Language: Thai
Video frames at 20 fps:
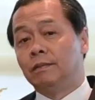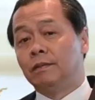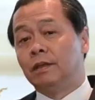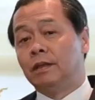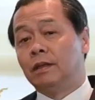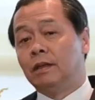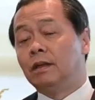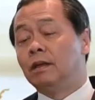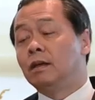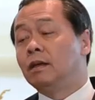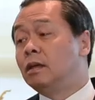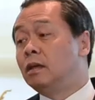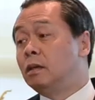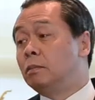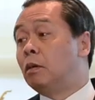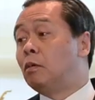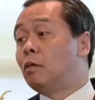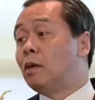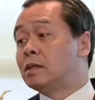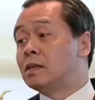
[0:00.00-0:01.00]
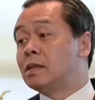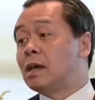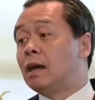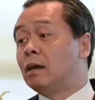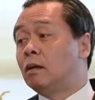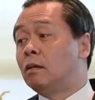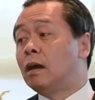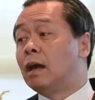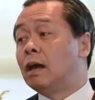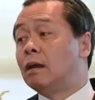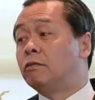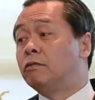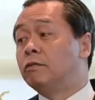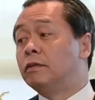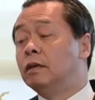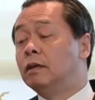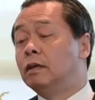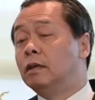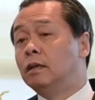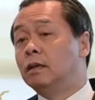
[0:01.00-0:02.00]
นันนี็คือประวัติศาสตร์ของการ
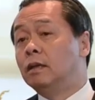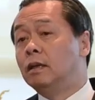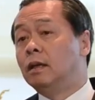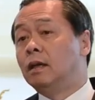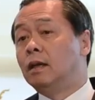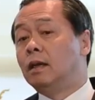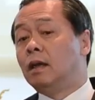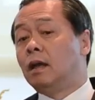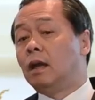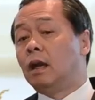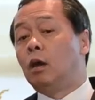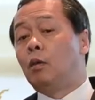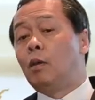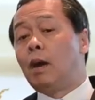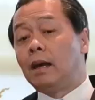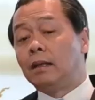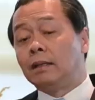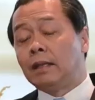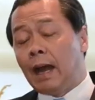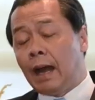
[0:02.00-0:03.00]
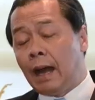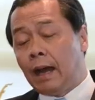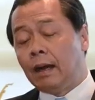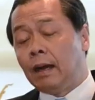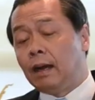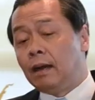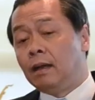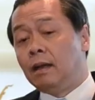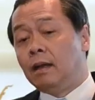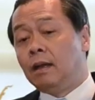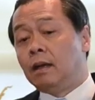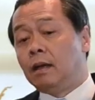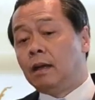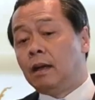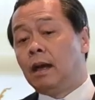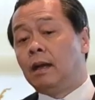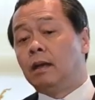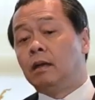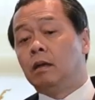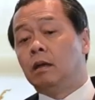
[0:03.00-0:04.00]
ฟื้น ระหว่างทาง
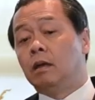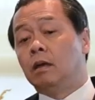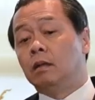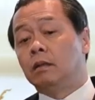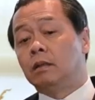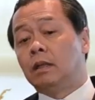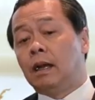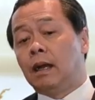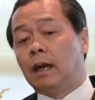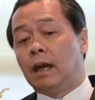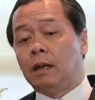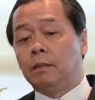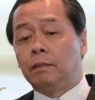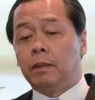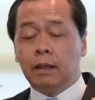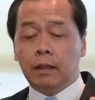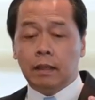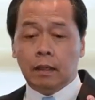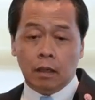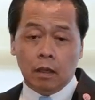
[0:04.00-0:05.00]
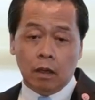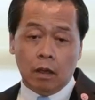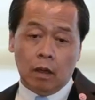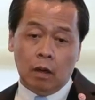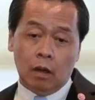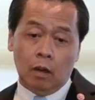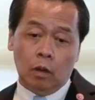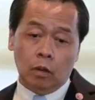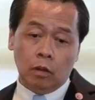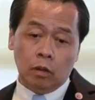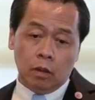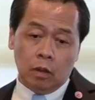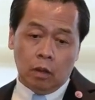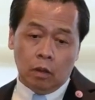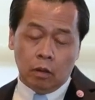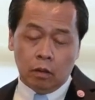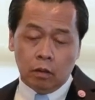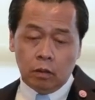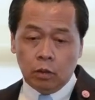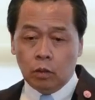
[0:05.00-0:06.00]
นั้นก็ธนาคารพาณิชย์ก็ลด
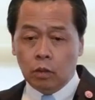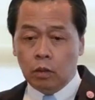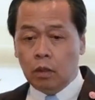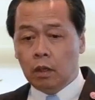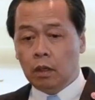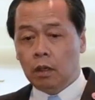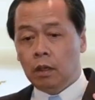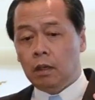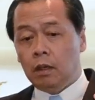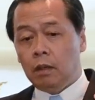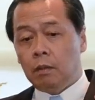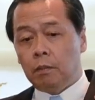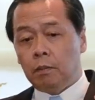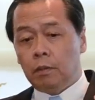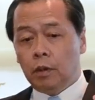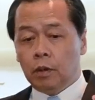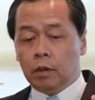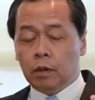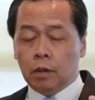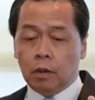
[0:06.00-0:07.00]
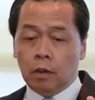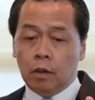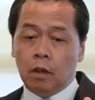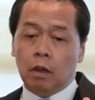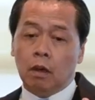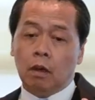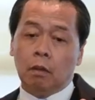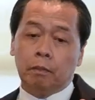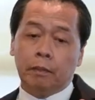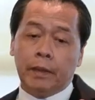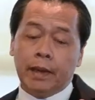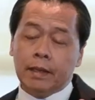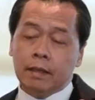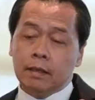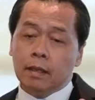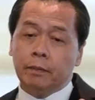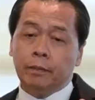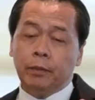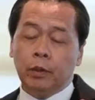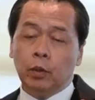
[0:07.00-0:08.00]
ต้นทุน ปลดคนออกไป
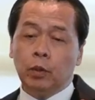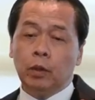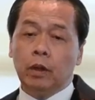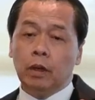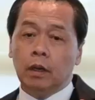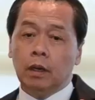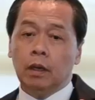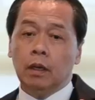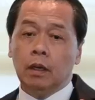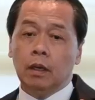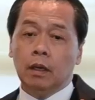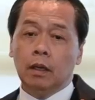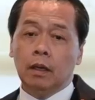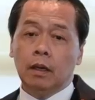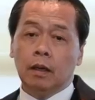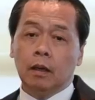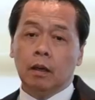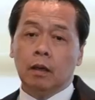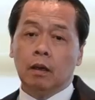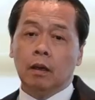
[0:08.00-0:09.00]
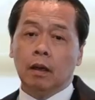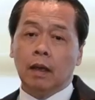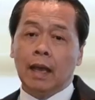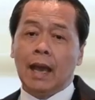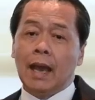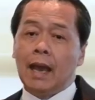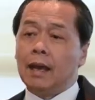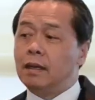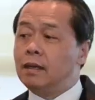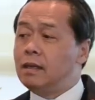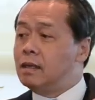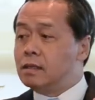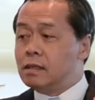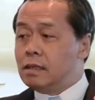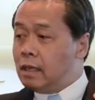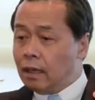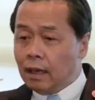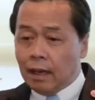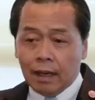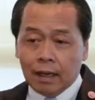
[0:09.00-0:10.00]
จำนวนหนึ่งแล้วก็แก้หนี้
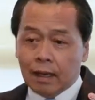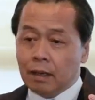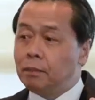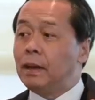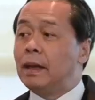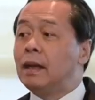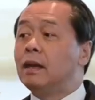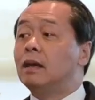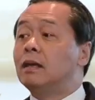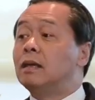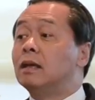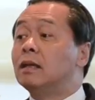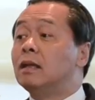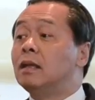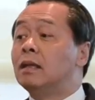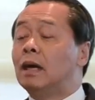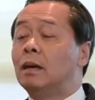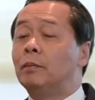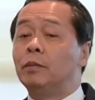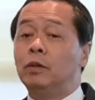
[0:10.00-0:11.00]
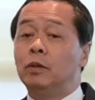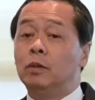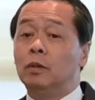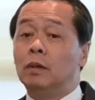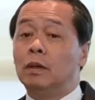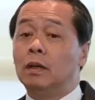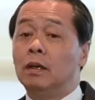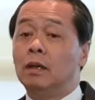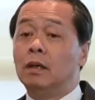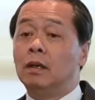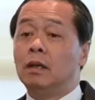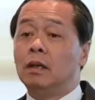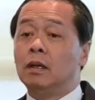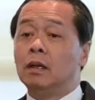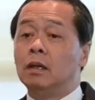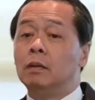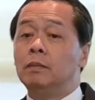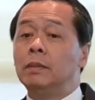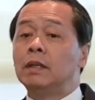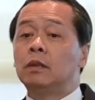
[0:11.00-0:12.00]
สินอะไรกันไปก็อย่างที่ทำอยู่
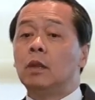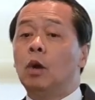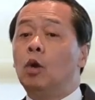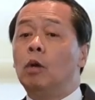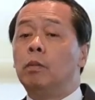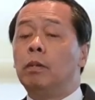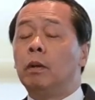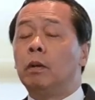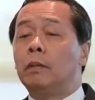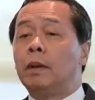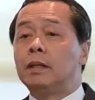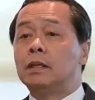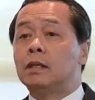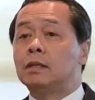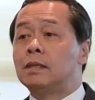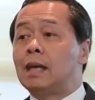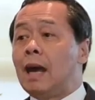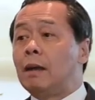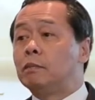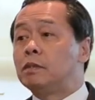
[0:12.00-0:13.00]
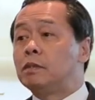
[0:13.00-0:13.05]
คือไม่โตไปประมาณสัก3ม